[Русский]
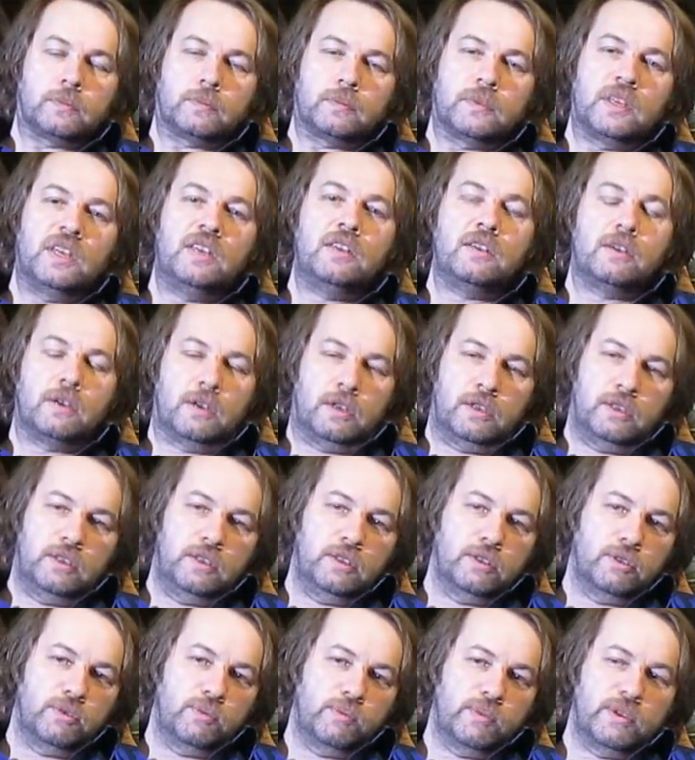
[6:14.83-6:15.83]
И не
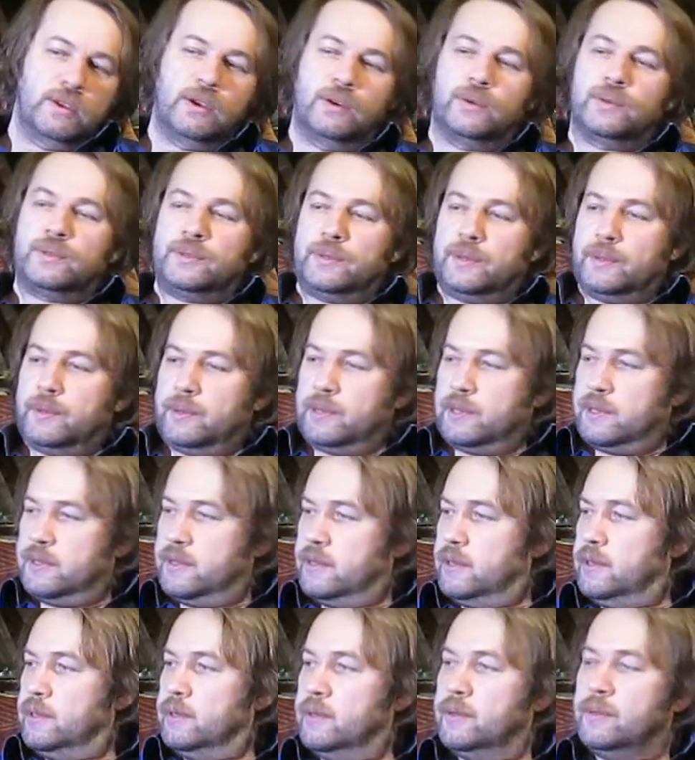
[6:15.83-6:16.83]
один. У меня усилок
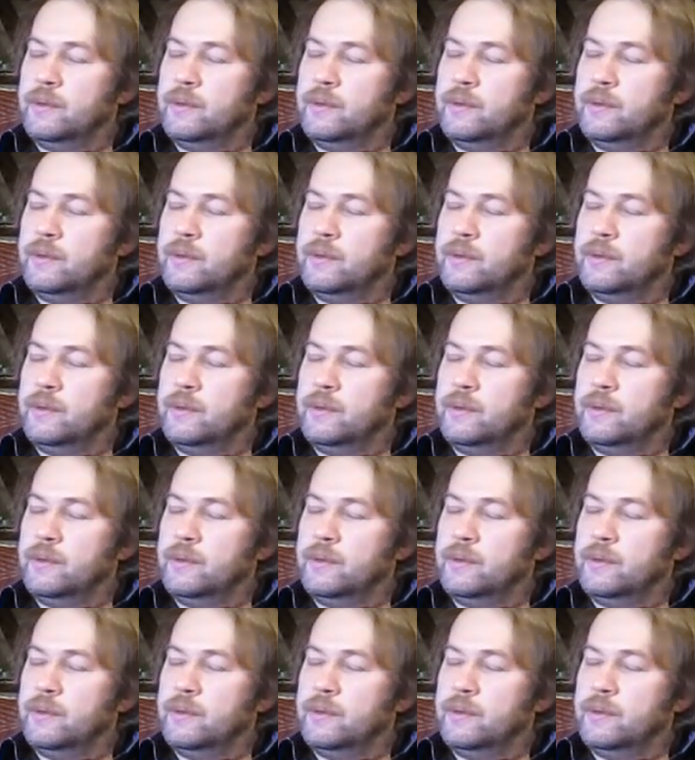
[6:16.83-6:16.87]
стоит